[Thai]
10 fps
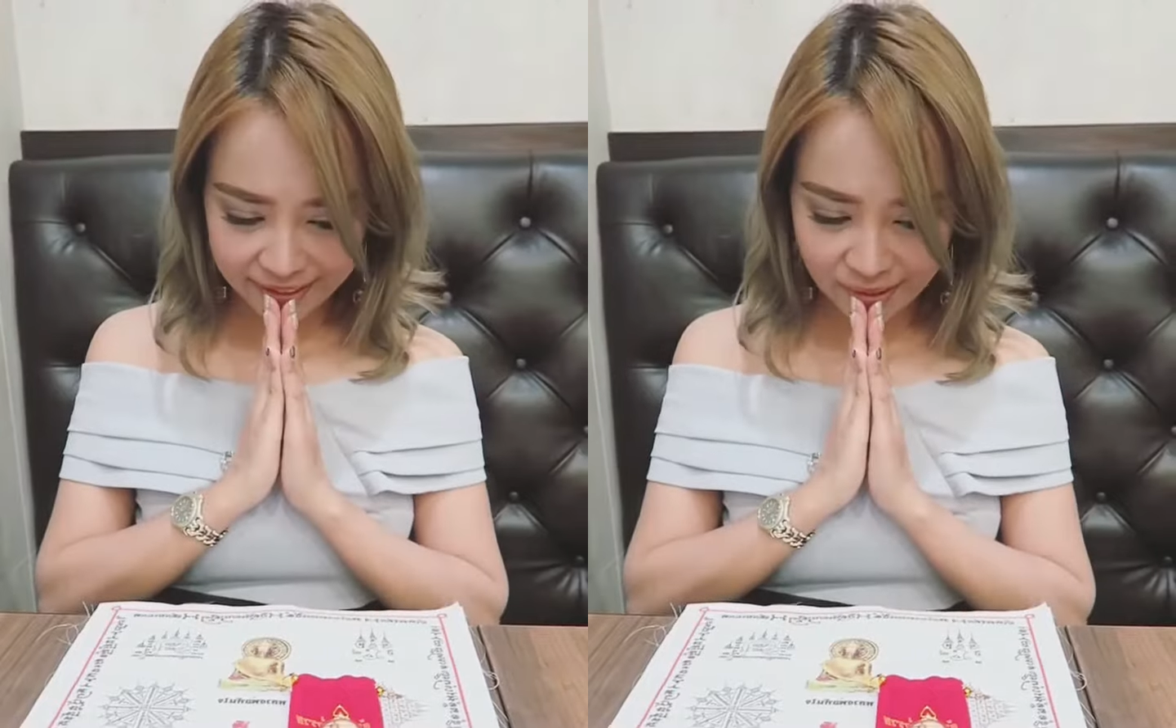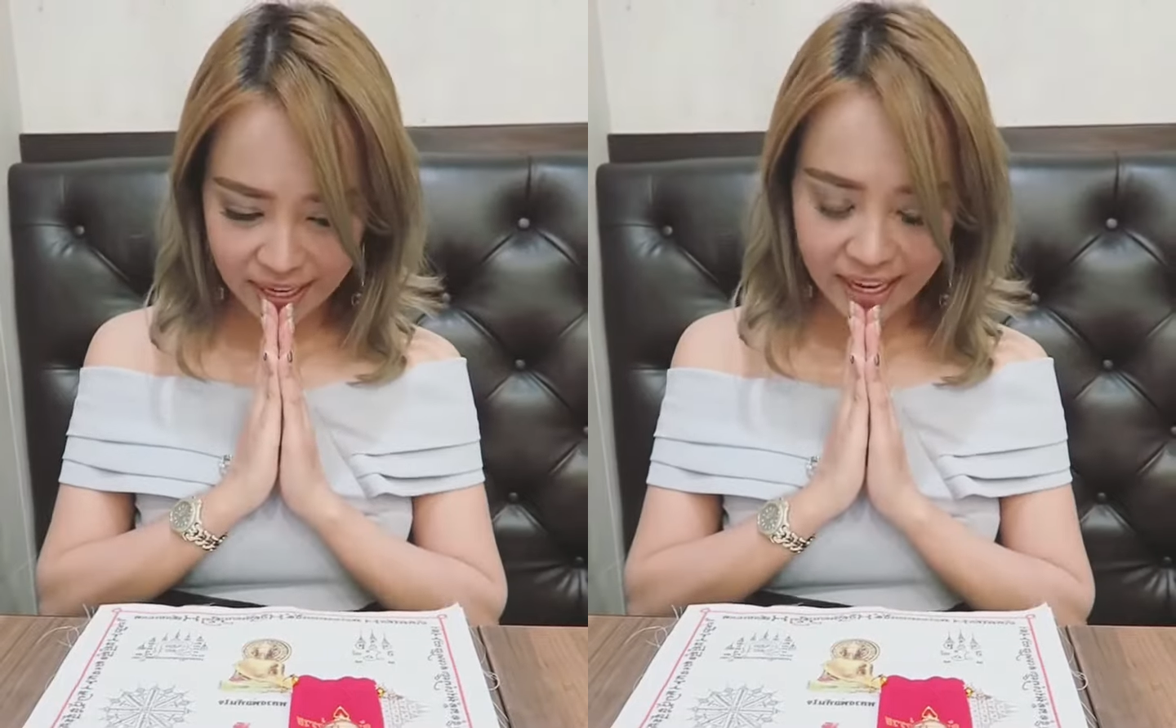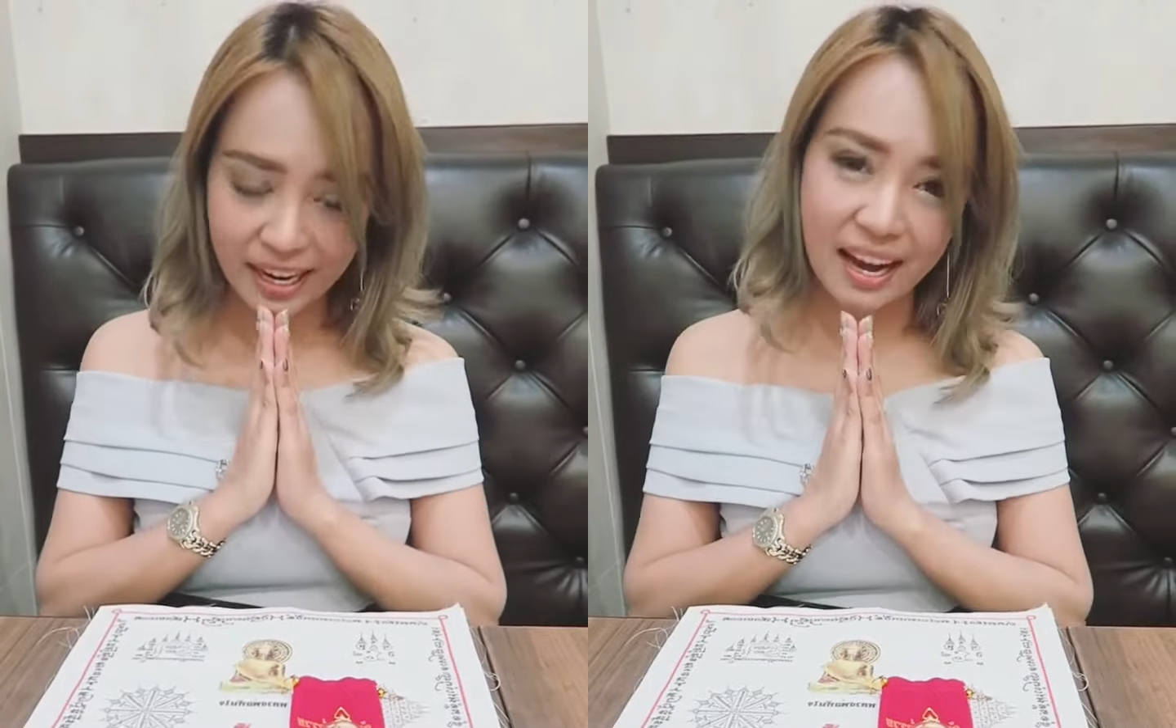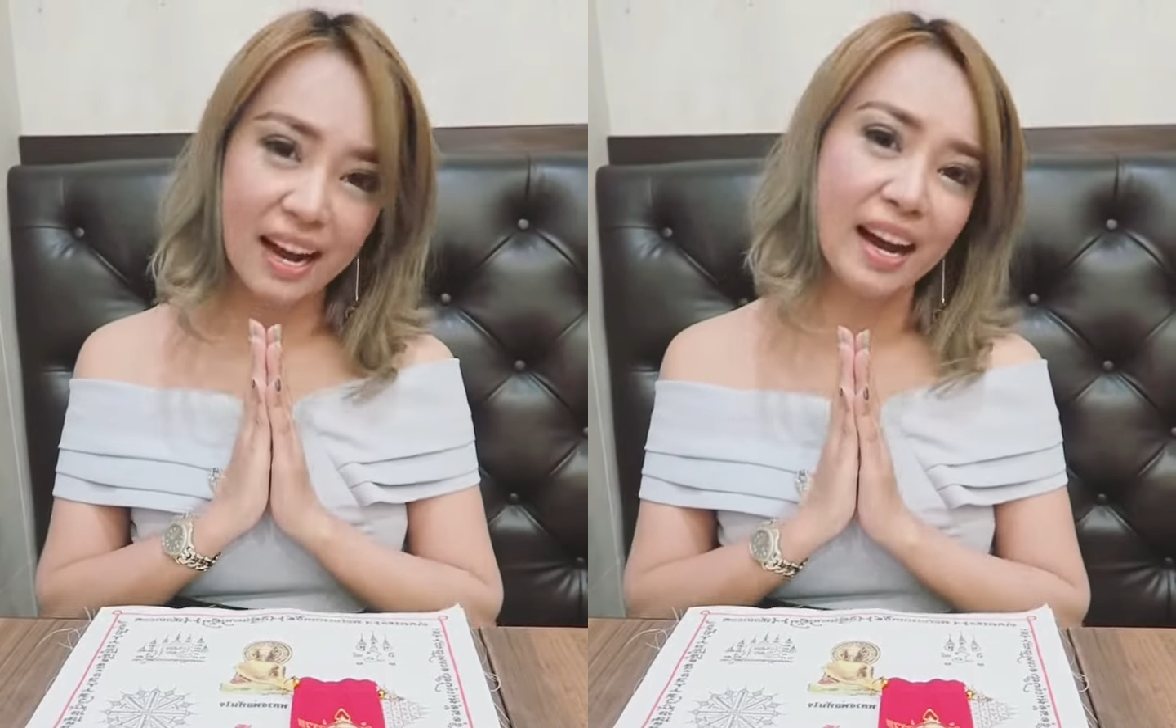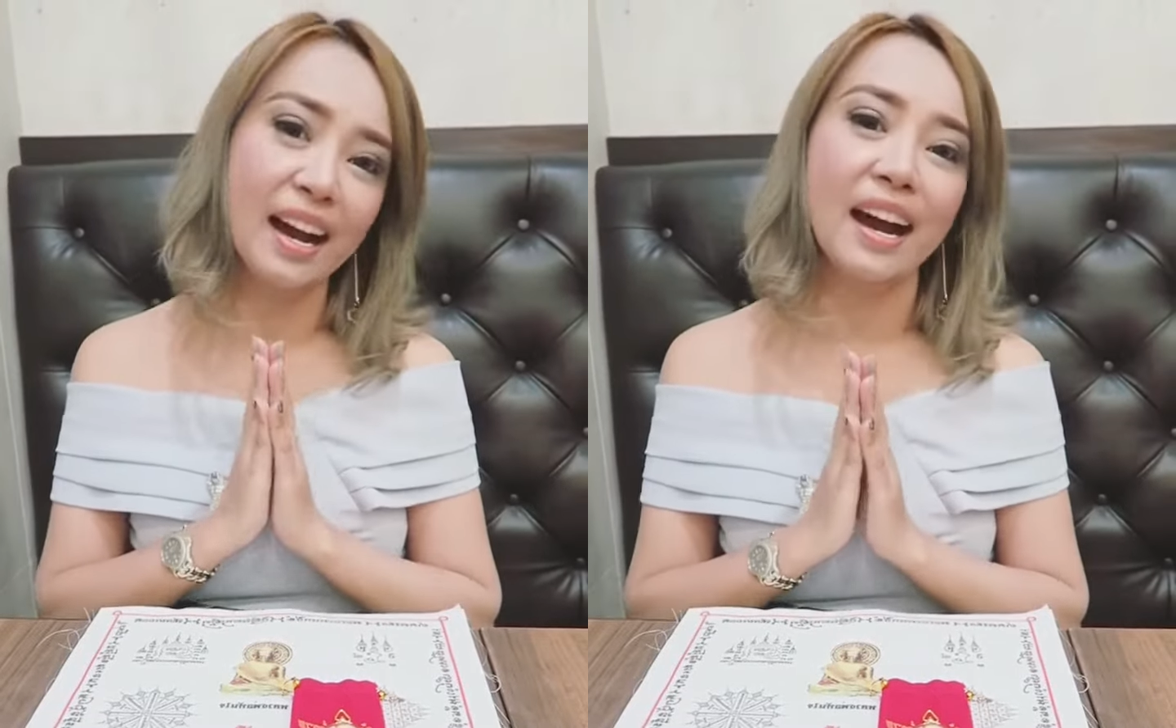สวัสดี
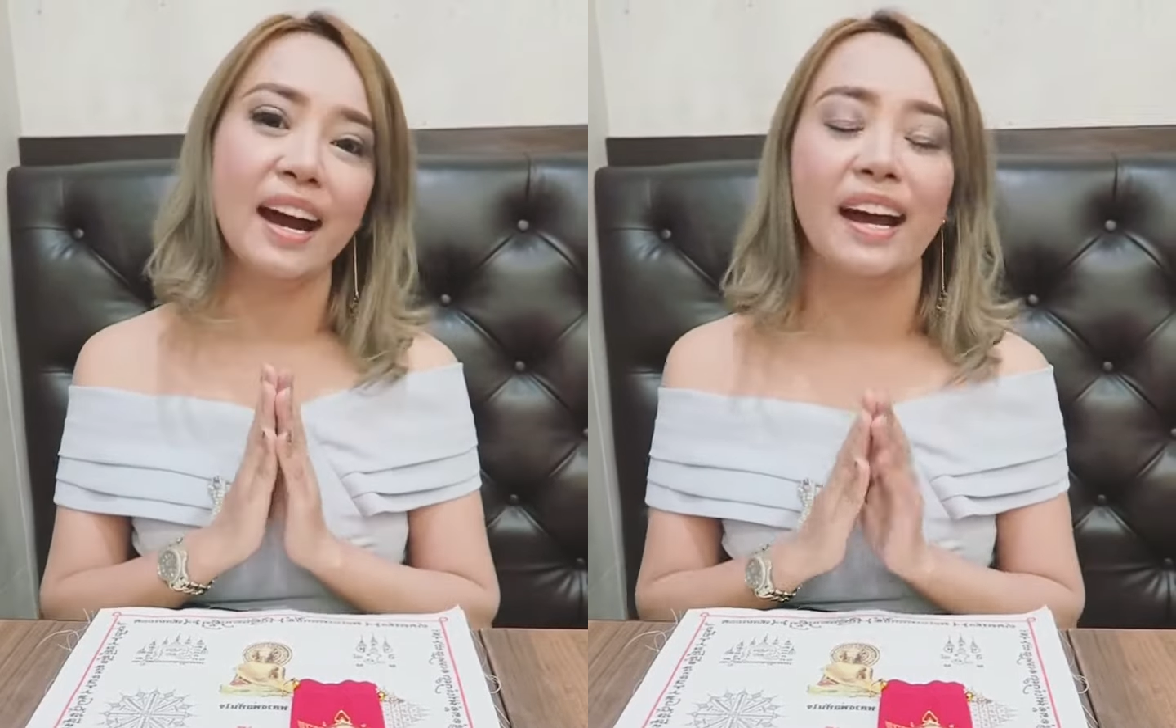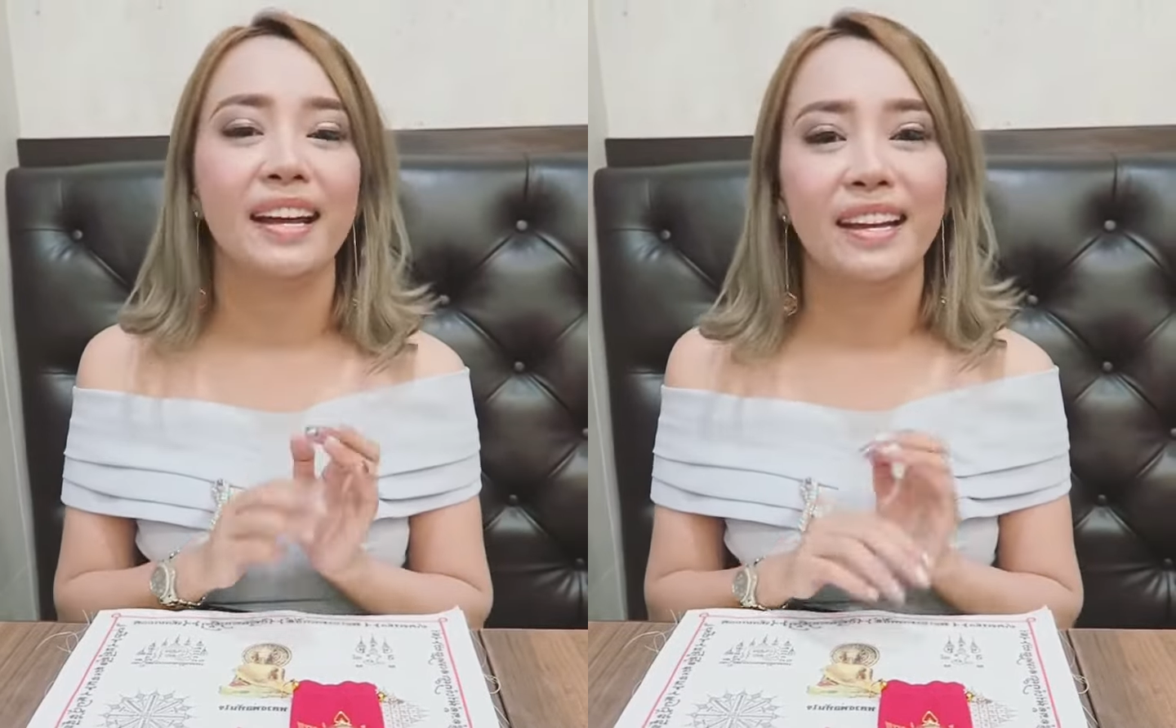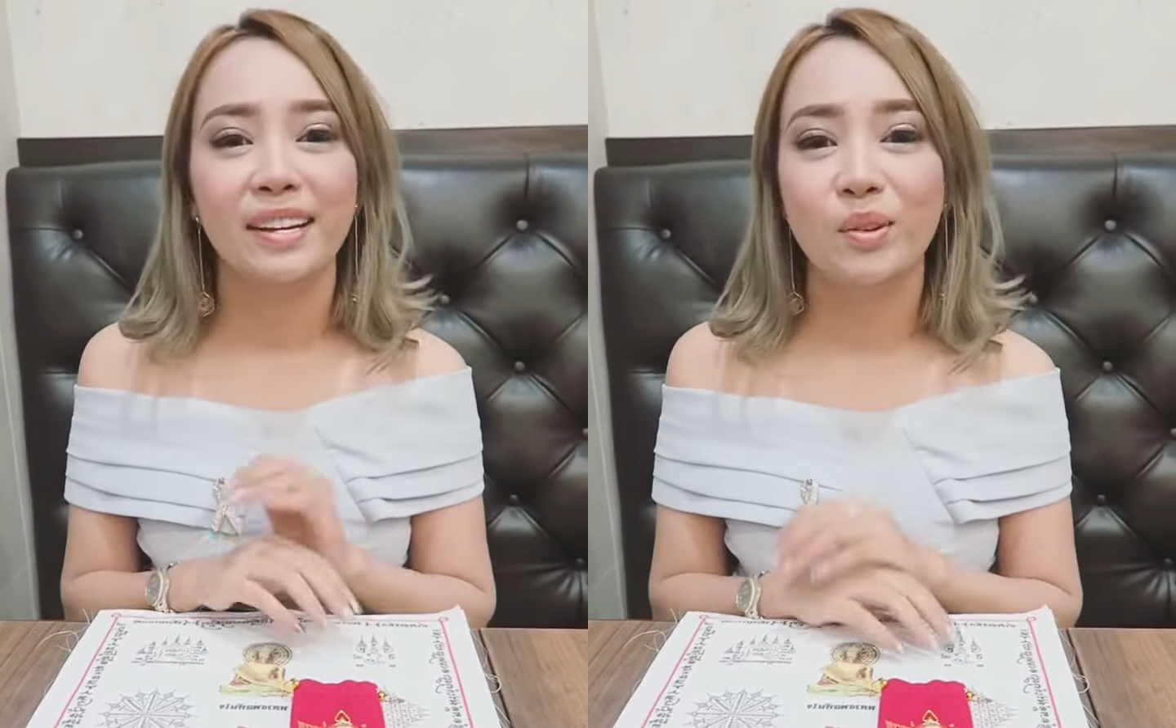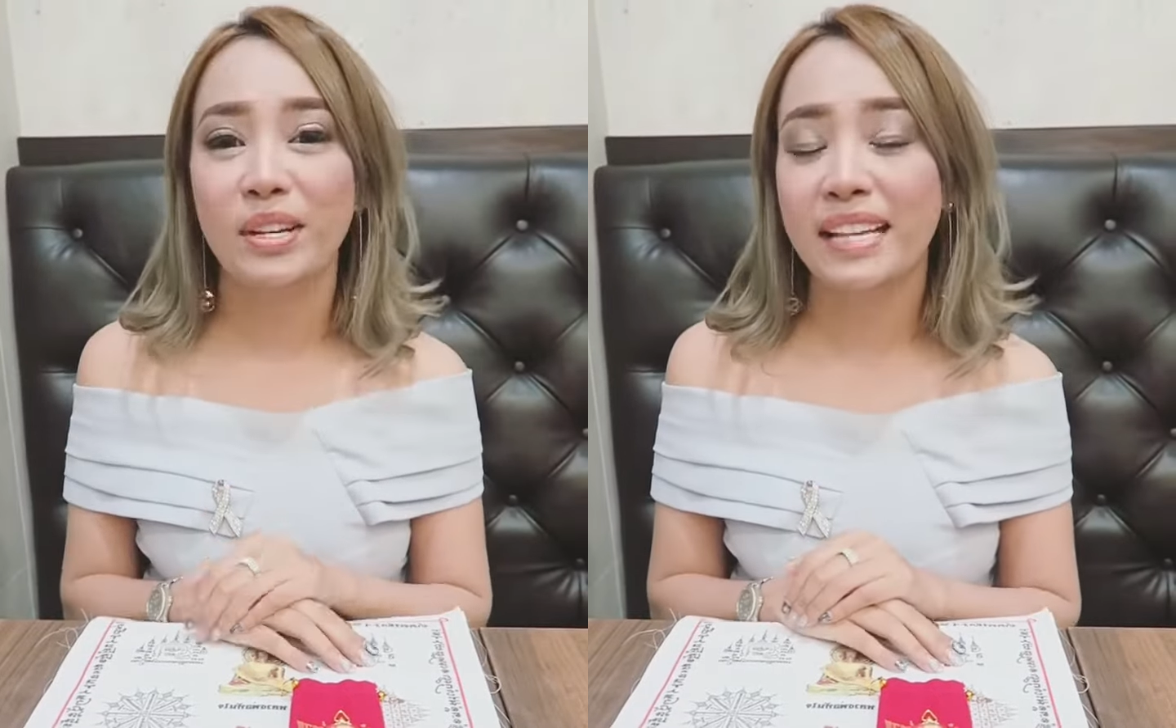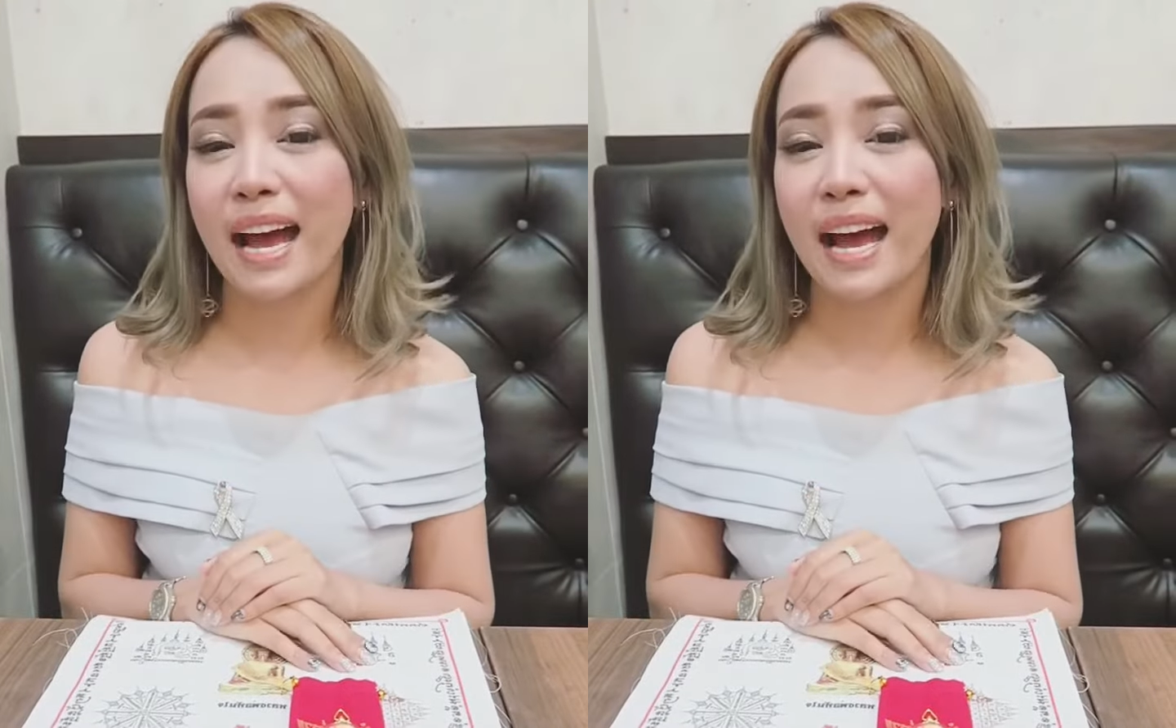ค่ะ หนุย